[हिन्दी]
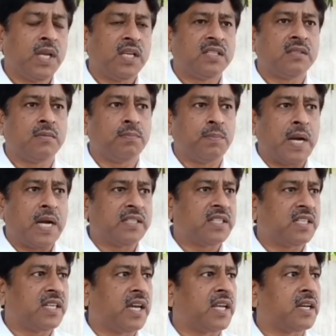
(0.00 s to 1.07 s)
पाँच
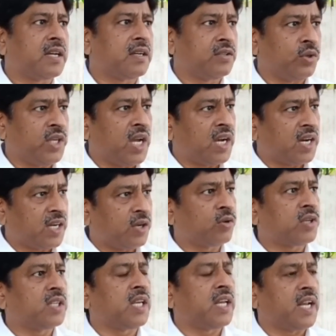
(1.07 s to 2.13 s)
हज़ार जो यहाँ का डॉक्टर
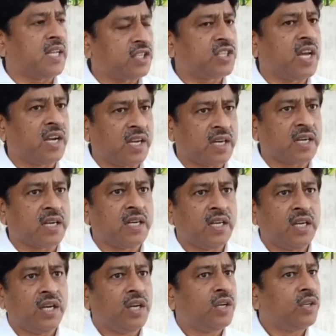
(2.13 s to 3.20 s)
था राजेश डागर
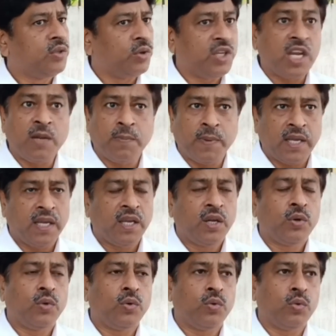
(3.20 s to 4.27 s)
जो यहीं पे
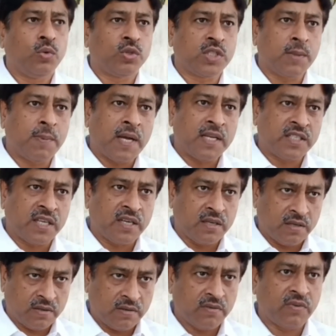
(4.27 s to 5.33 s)
उससे पाँच हज़ार
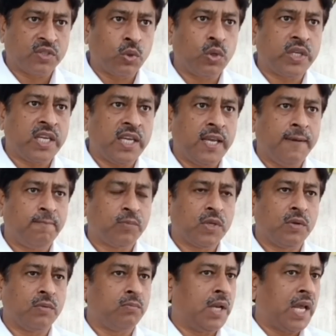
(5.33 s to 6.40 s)
वसूल किए
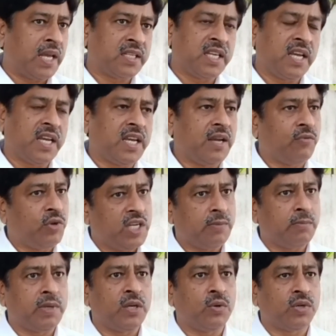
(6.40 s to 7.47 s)
मिलान किया गया वही
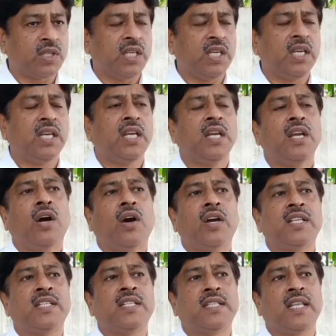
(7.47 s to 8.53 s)
नंबरी नोट थे और
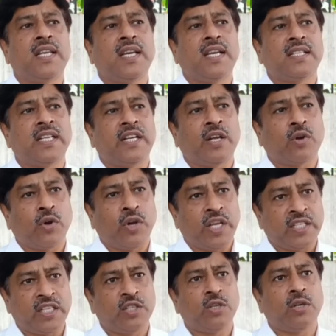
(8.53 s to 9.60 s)
इसी तरीके से डकोए से
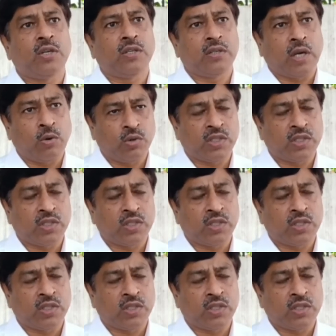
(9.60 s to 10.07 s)
जो टाउट था